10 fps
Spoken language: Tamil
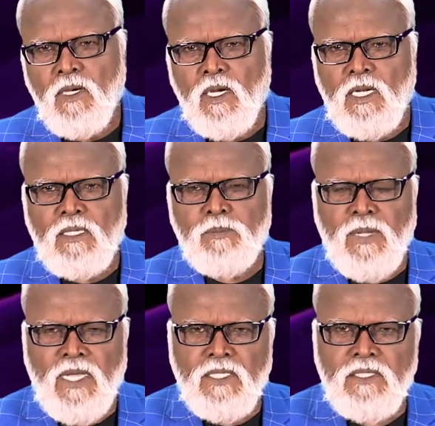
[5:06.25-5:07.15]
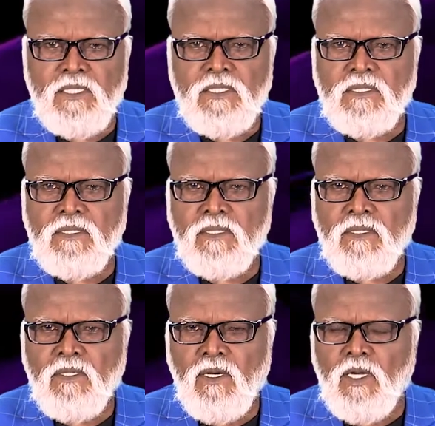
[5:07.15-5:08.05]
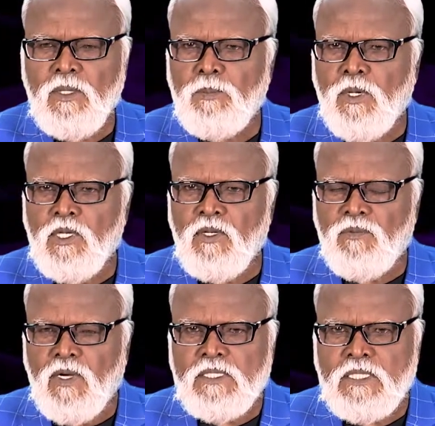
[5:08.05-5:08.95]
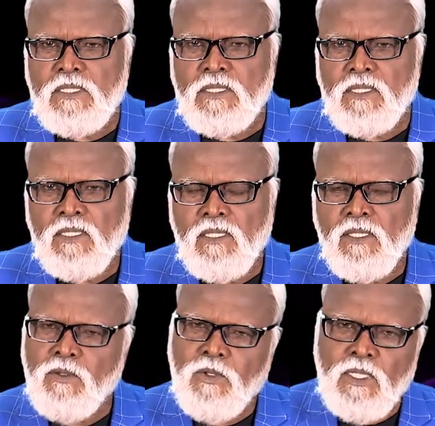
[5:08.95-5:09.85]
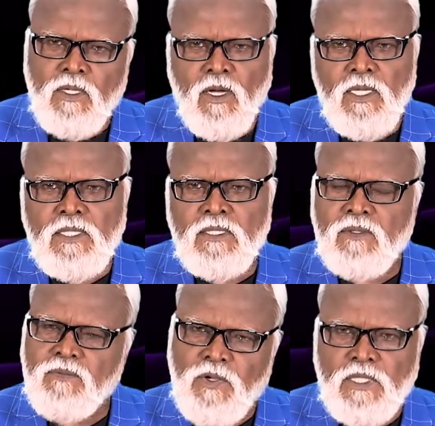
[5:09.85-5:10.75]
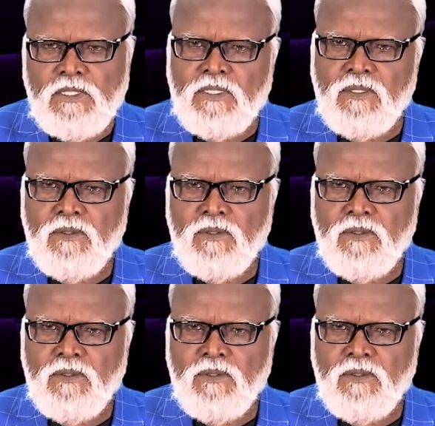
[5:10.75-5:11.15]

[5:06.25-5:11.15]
ஆர் அட் மேரேஜஸ் ஆர் இம்பார்ட்டன்ட் ஃபங்க்ஷன்ஸ் யூ கேன் கால் இட் ஃபீஸ்ட்